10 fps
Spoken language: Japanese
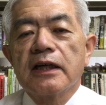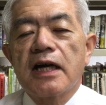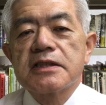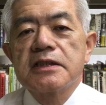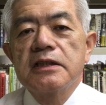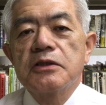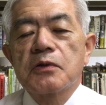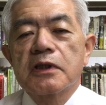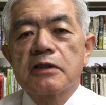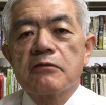8人
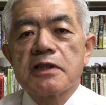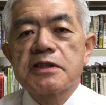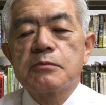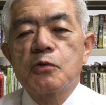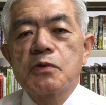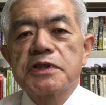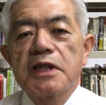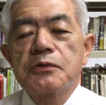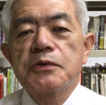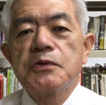の方は死亡し
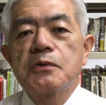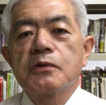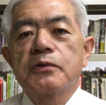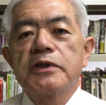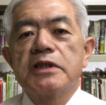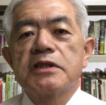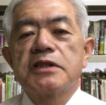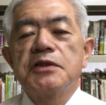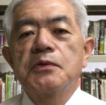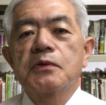たということに
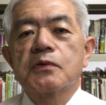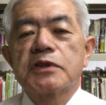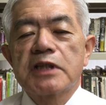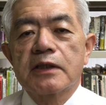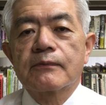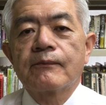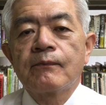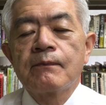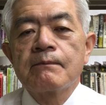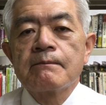しようとした
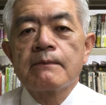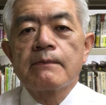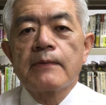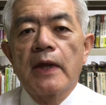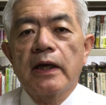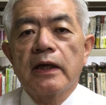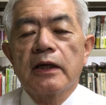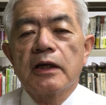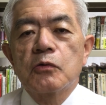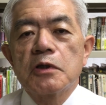
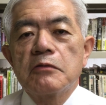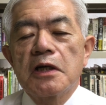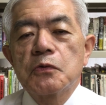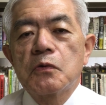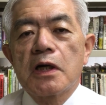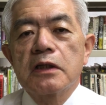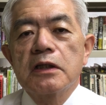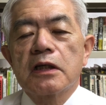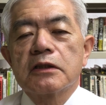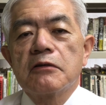えこれはあの分かん
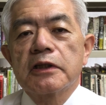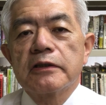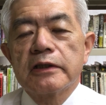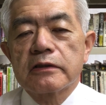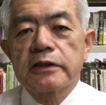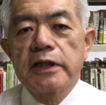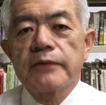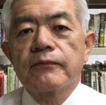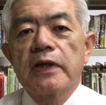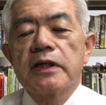なかったわけではなくて、
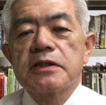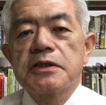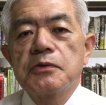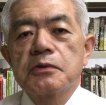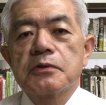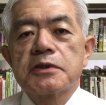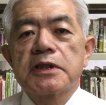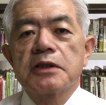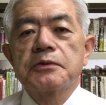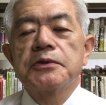えしようとし
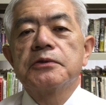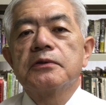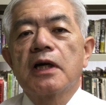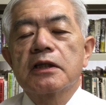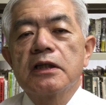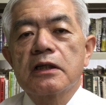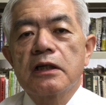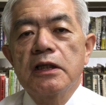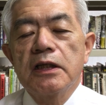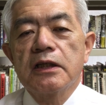たという明ら
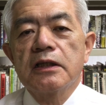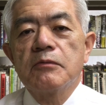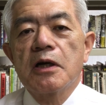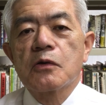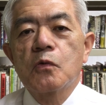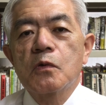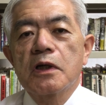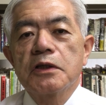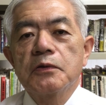かに、まあ、国家に